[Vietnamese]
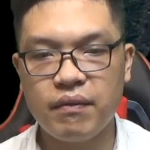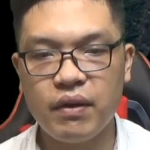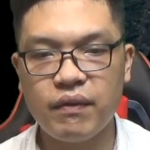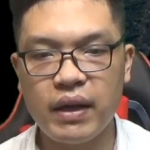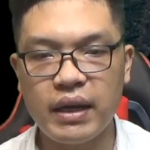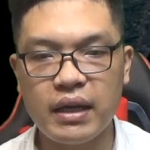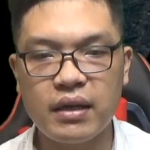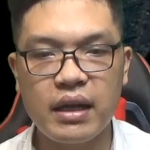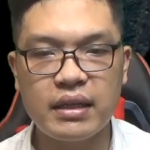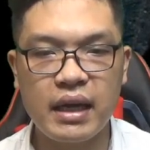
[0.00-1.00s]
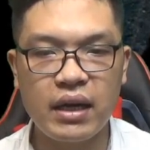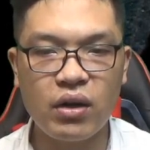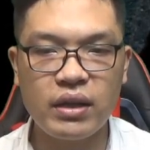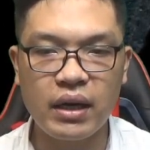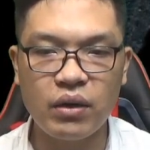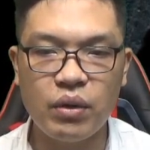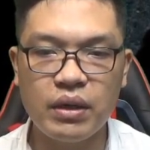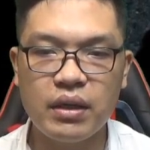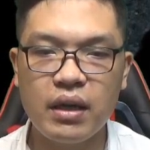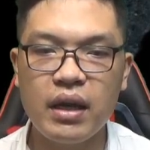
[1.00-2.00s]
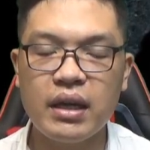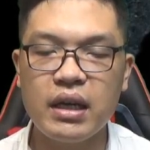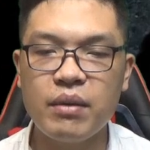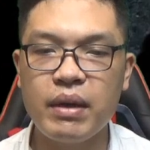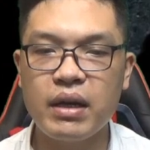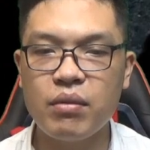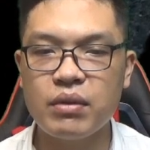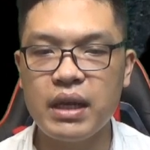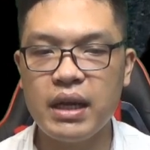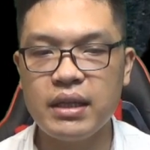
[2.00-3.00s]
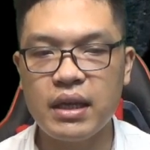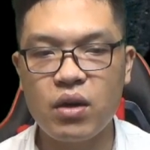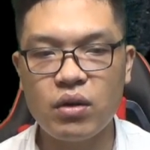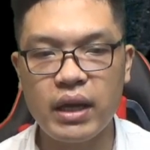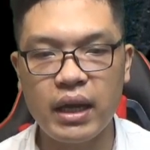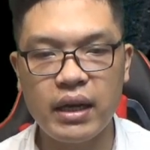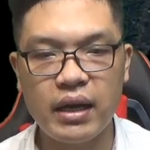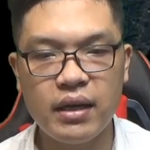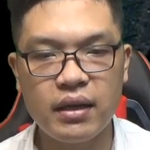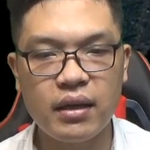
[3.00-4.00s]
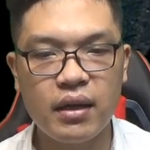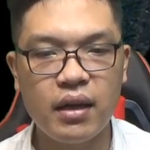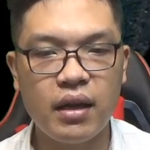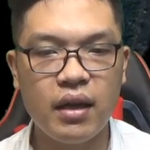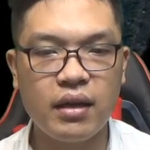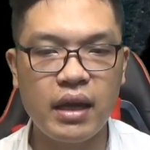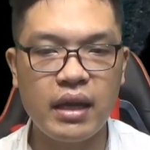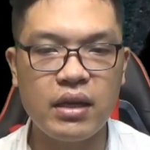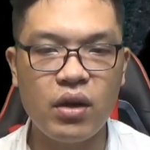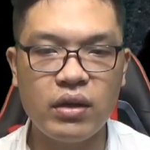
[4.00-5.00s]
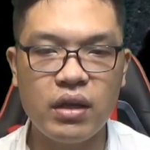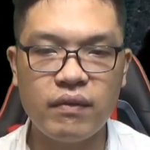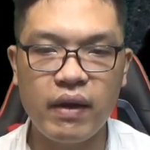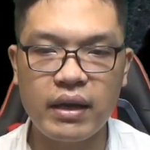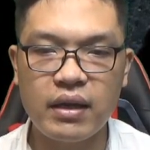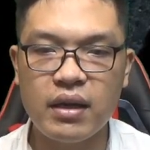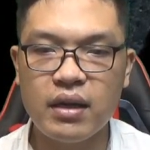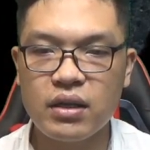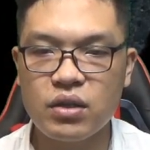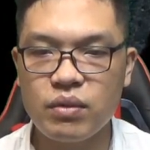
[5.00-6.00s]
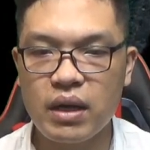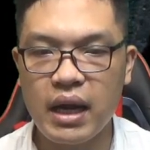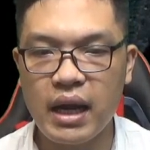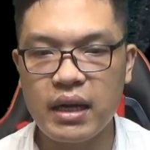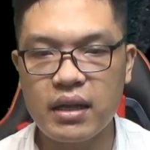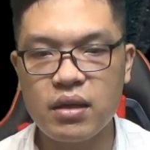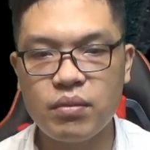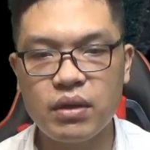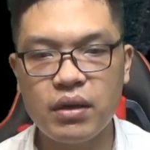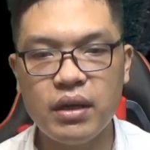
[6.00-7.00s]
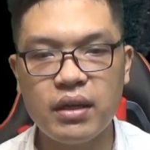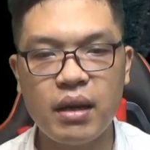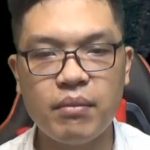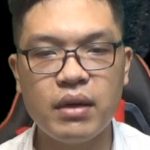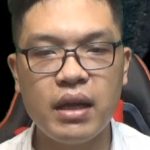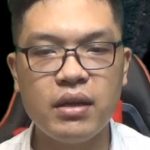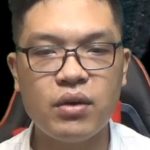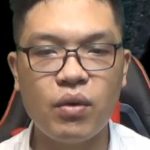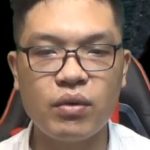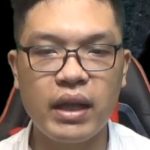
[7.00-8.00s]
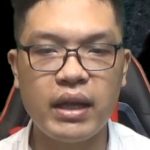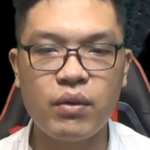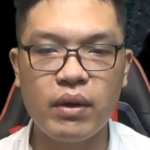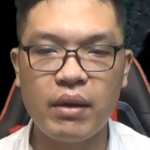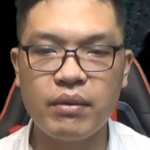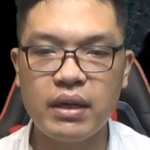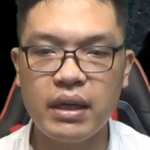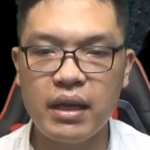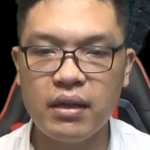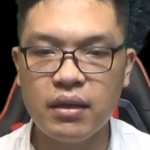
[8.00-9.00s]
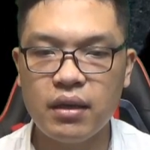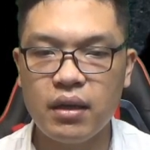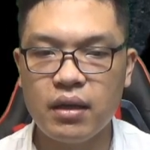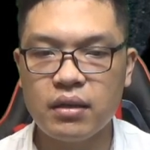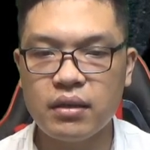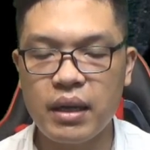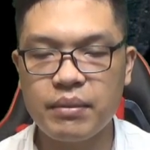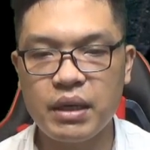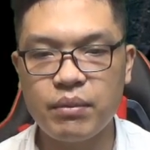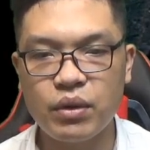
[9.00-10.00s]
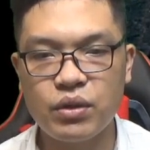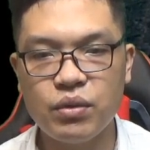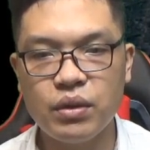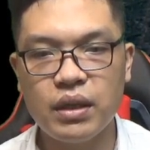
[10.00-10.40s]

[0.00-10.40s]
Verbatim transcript: Vì vậy, Ninh Dạ nói thẳng luôn, nếu bị khống chế thì có thể đấy. Nghe y nói như vậy, Trung Nhật Hàn đã xông tới nắm lấy cổ tay của Long Ngân Yến, thử kiểm tra một chút.